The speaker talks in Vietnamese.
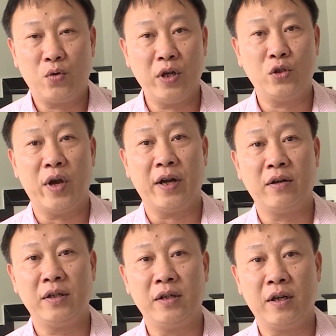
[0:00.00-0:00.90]
tuyên
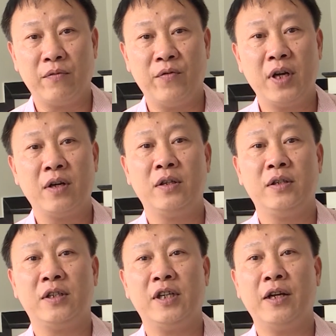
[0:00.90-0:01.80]
truyền vẫn
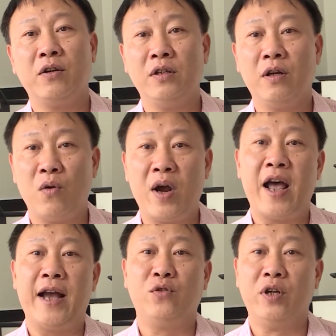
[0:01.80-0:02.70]
trên loa
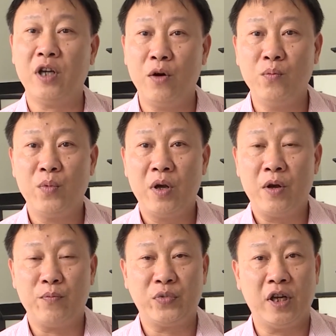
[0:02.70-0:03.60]
đài truyền thông,
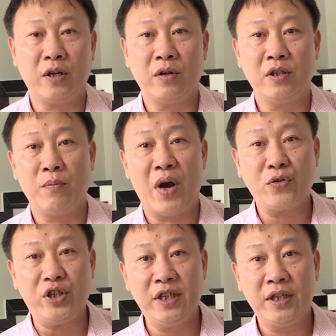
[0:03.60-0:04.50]
trên
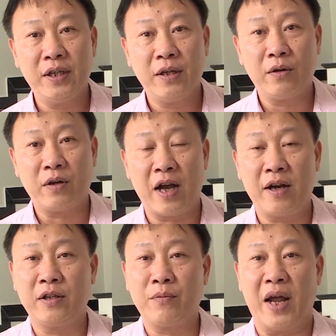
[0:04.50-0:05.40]
báo chí, các
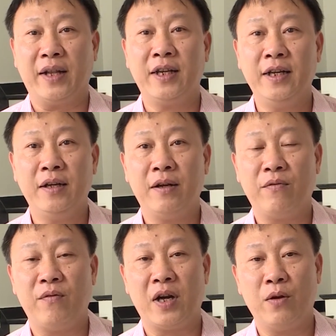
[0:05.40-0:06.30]
cái bản tin
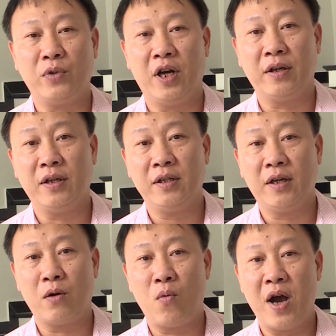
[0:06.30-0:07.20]
và đồng thời
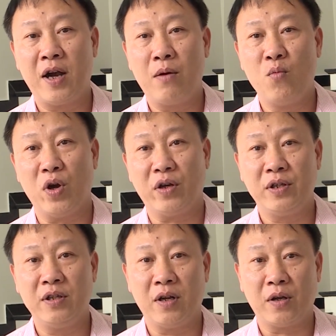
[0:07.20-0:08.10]
qua các buổi
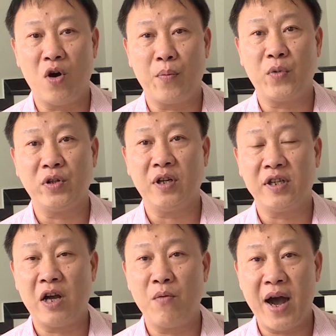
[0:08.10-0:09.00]
họp
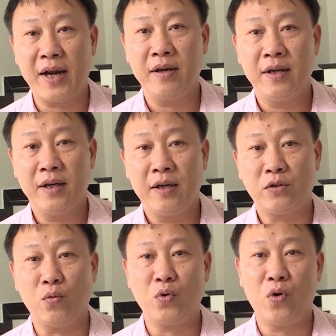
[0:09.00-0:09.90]
giao ban,
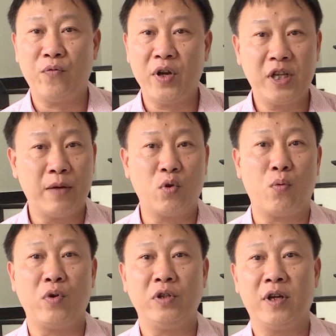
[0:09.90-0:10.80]
chúng tôi vẫn tiếp
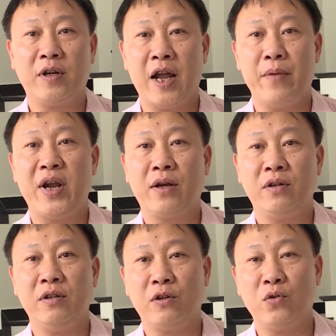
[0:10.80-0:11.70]
tục đẩy mạnh
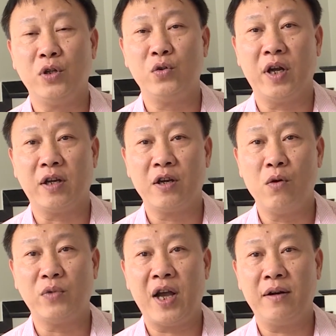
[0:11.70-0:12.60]
tuyên truyền cái
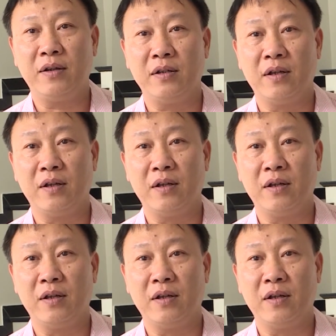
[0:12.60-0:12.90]
công tác